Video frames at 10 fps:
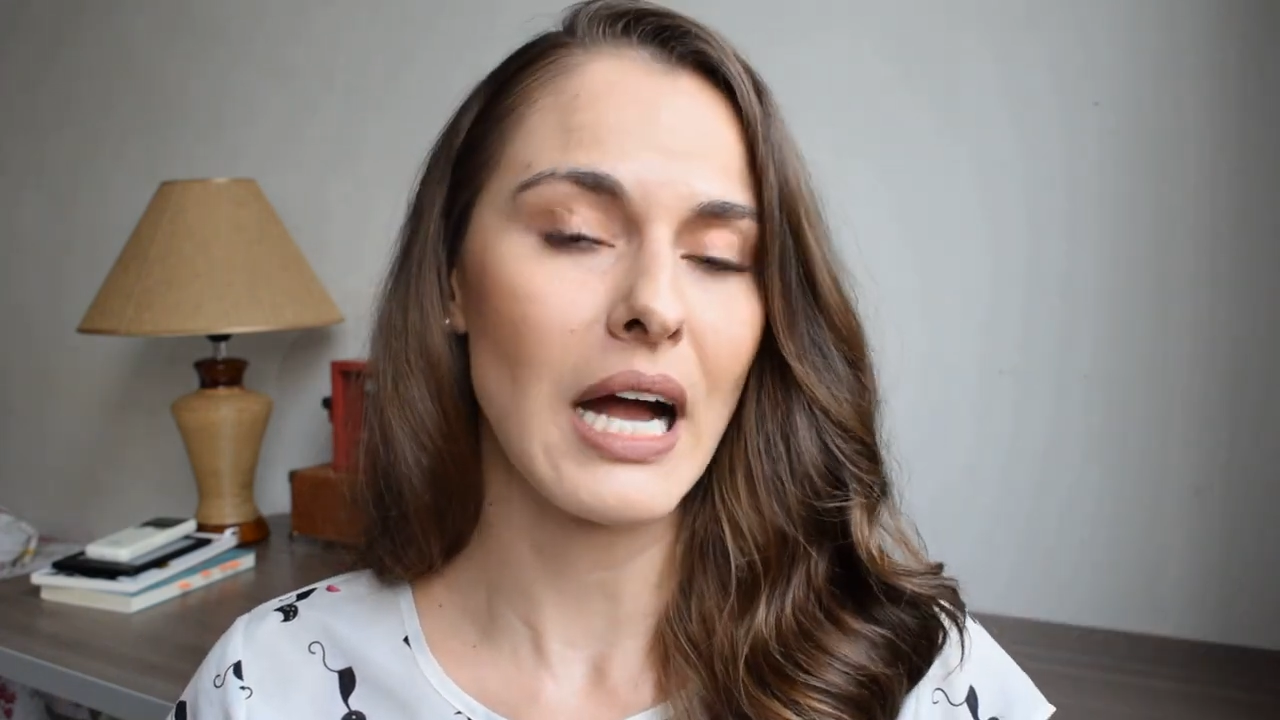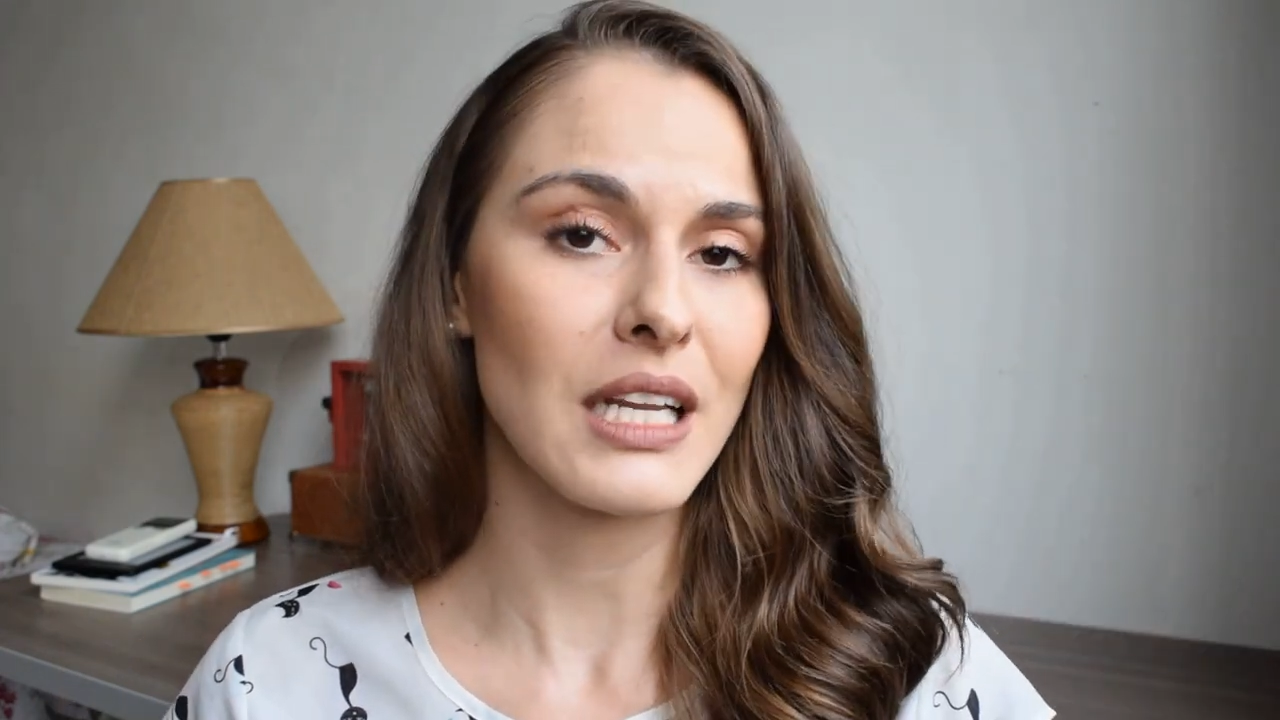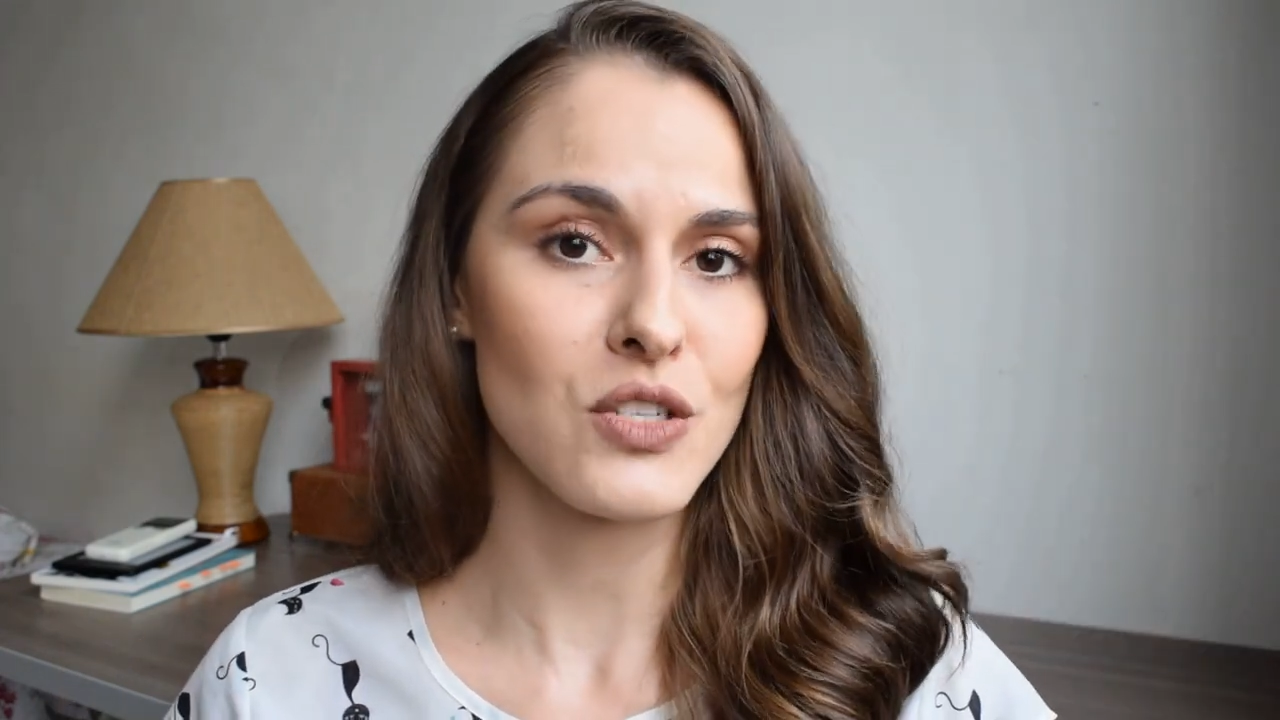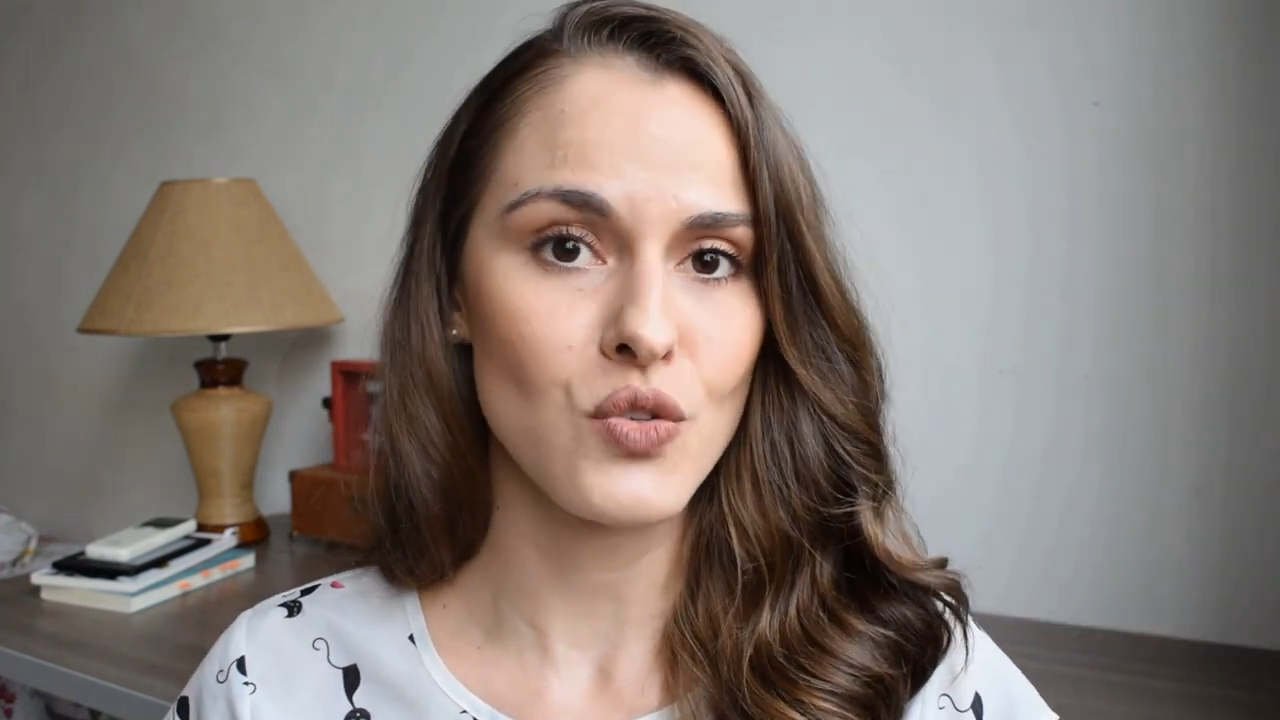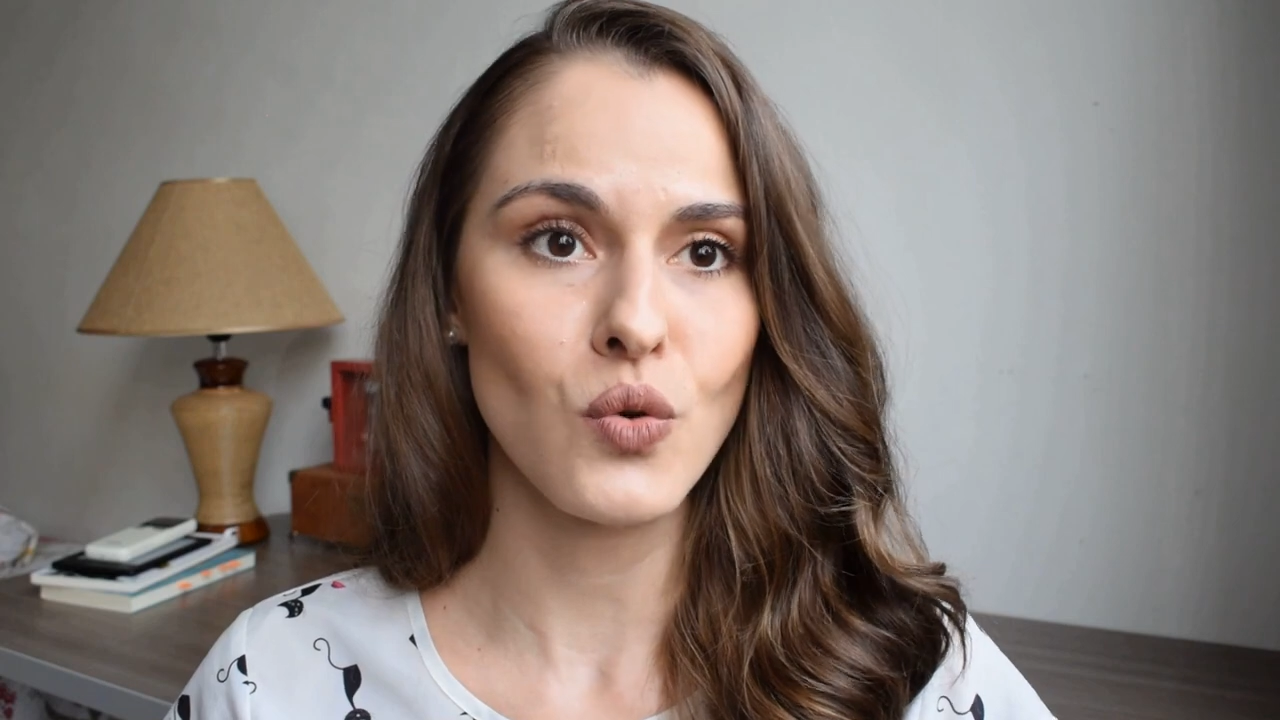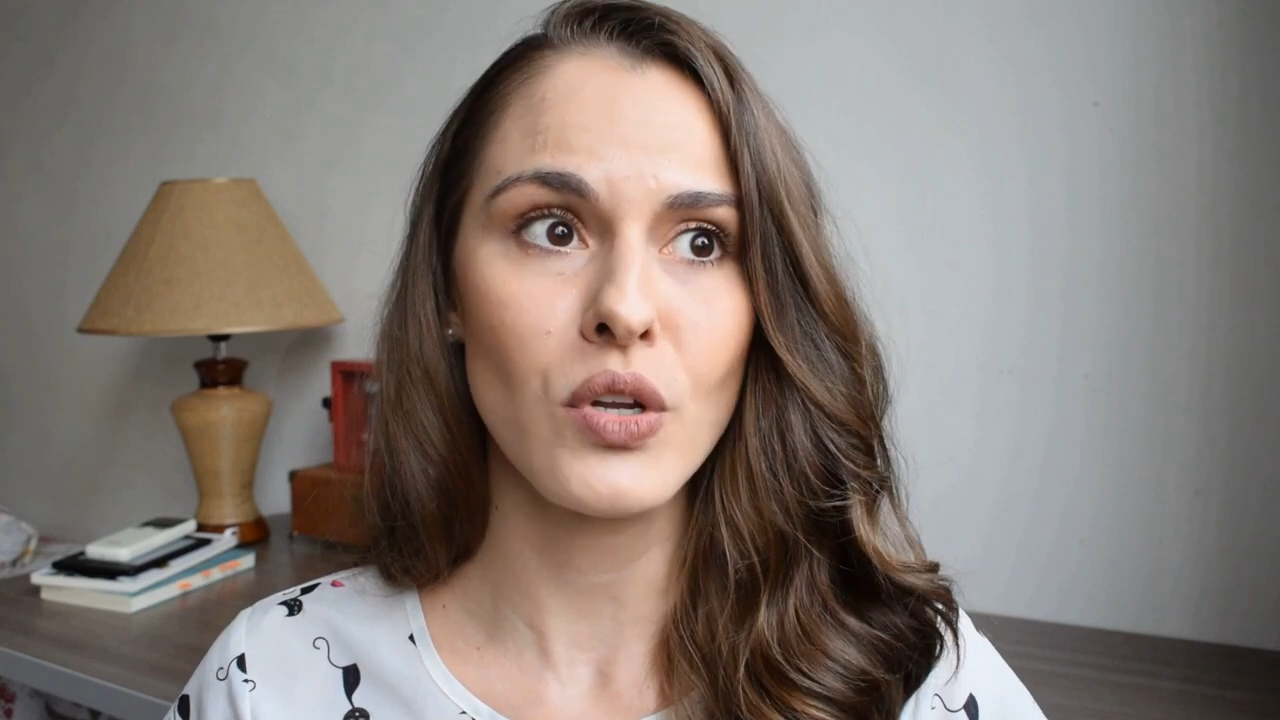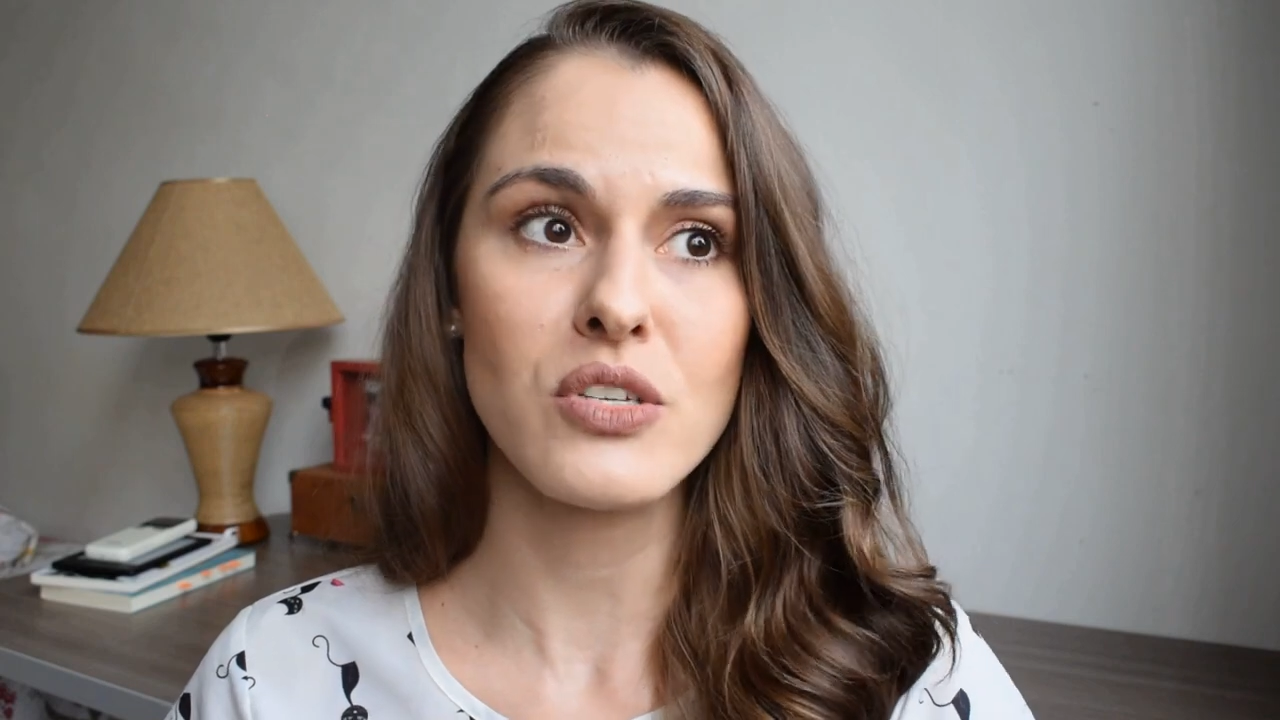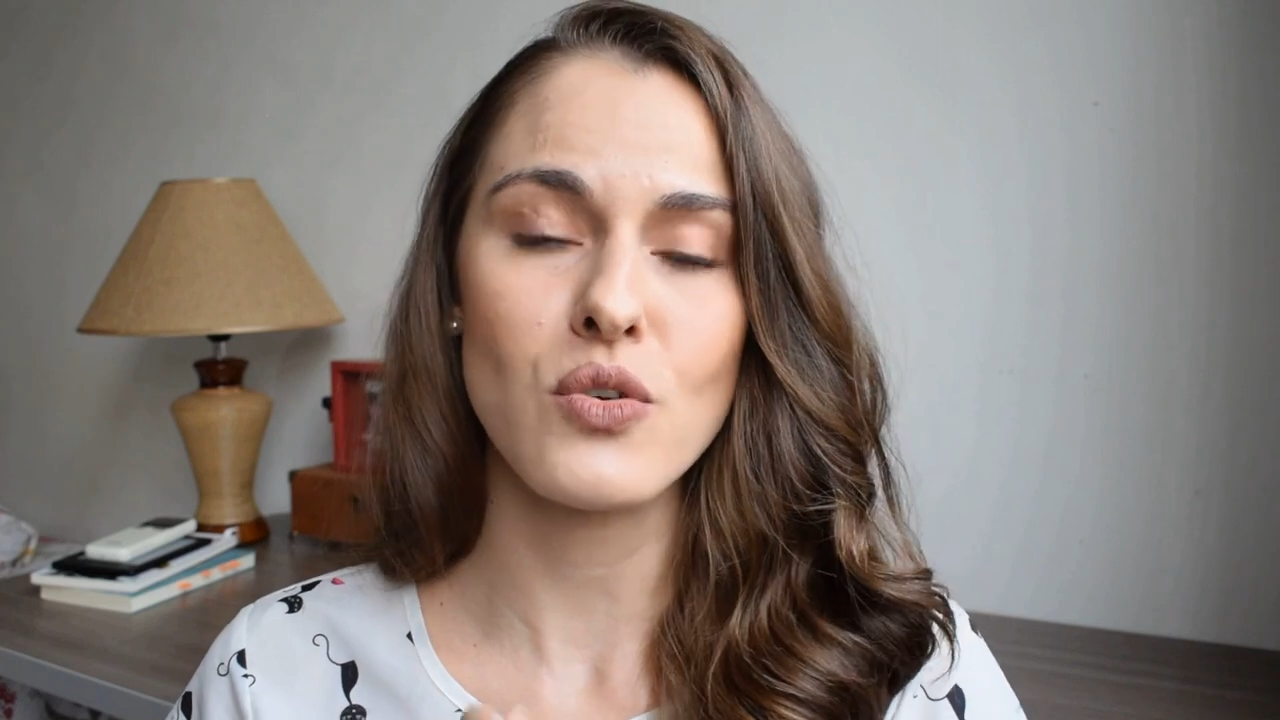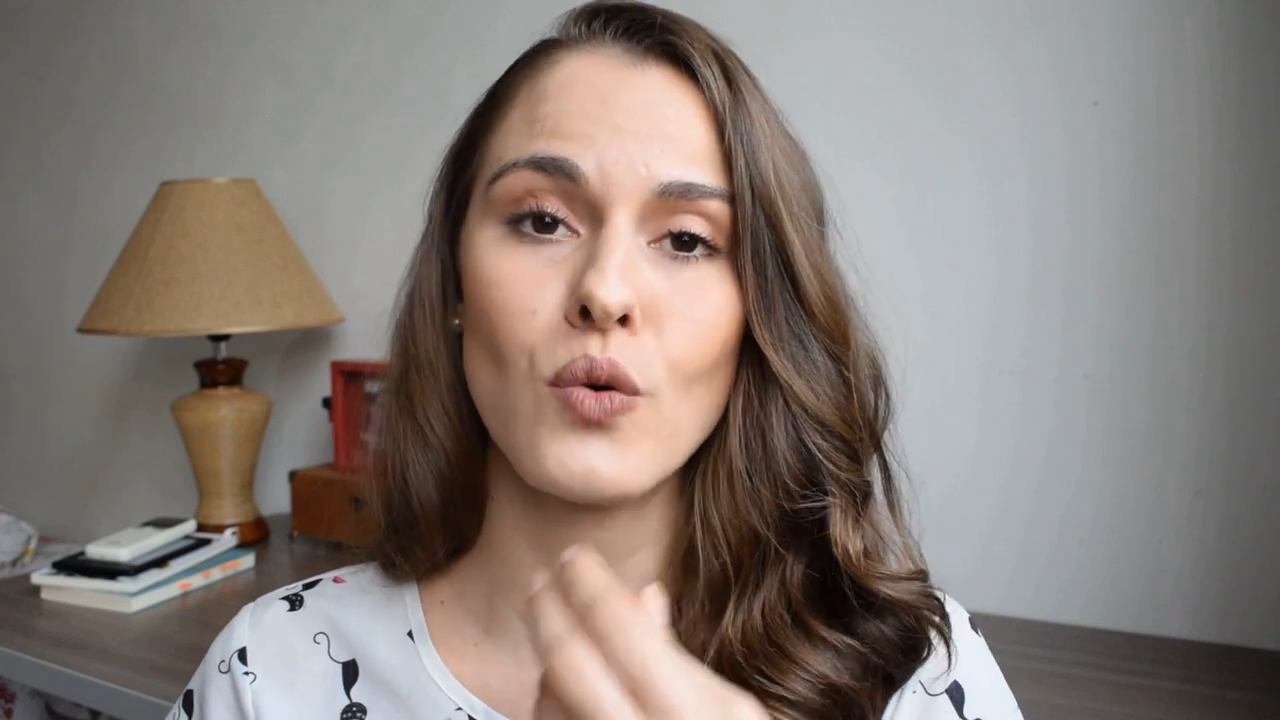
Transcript: agressores,